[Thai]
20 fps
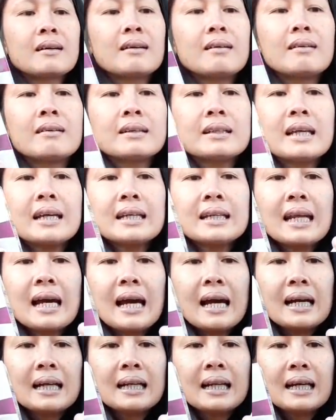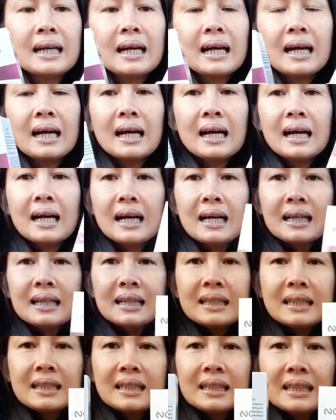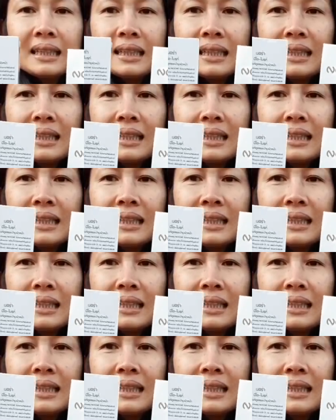ของยายนางนะคะ นี่